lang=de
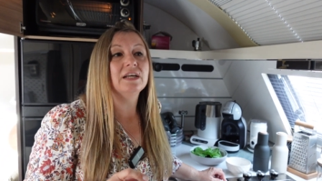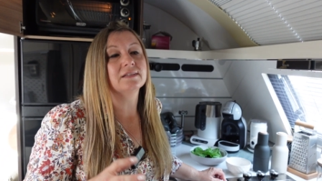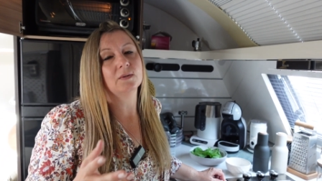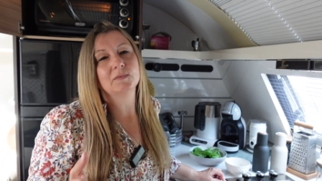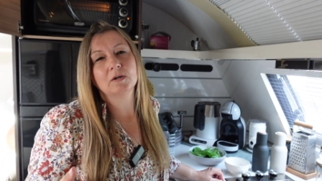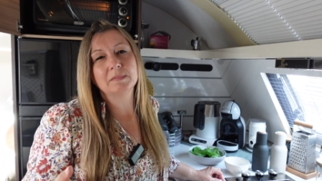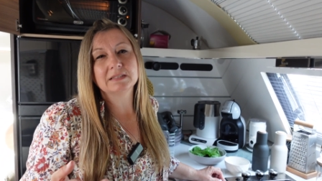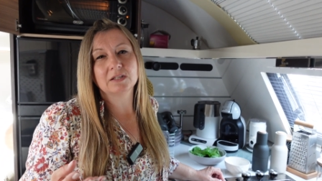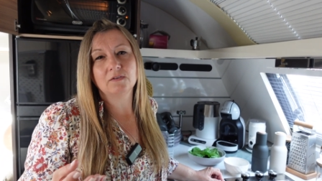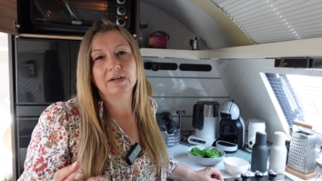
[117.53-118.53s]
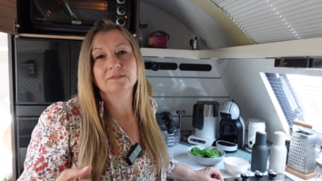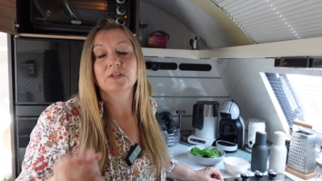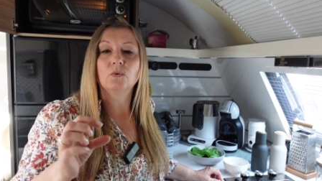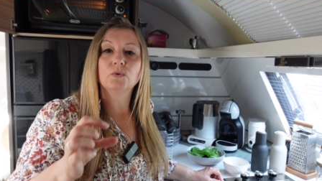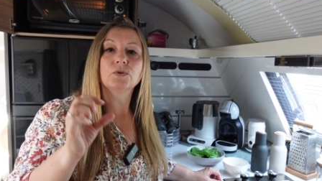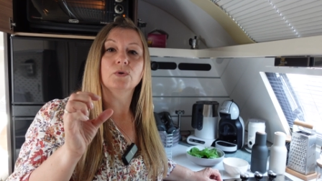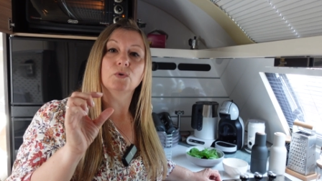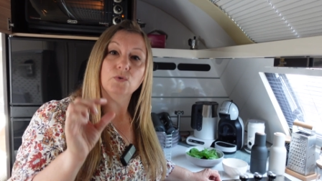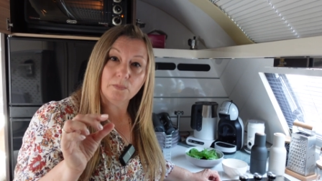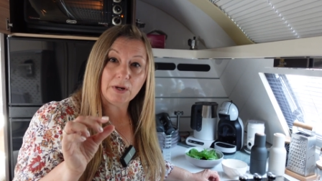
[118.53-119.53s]
Es kommt auch immer darauf an, wie groß eure
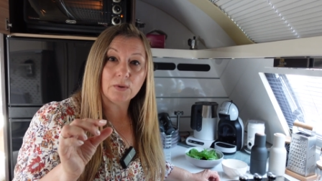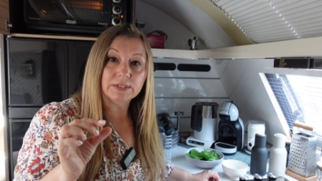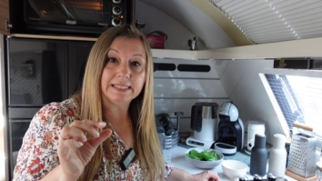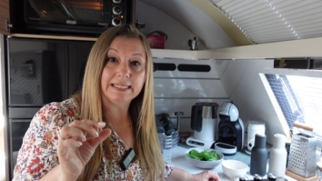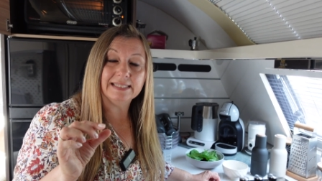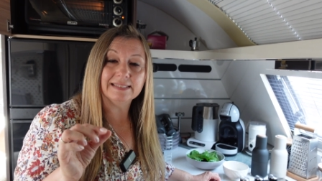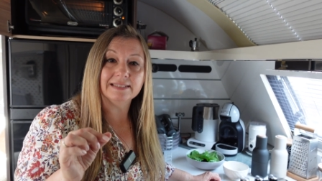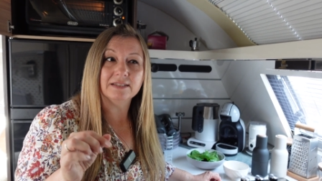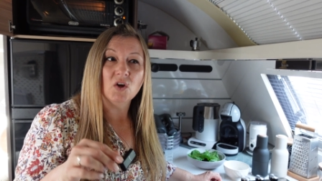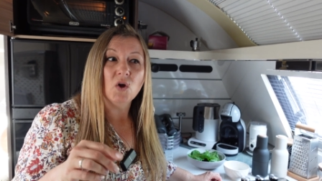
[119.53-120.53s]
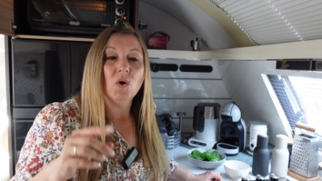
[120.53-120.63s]
Knoblauchzehen sind.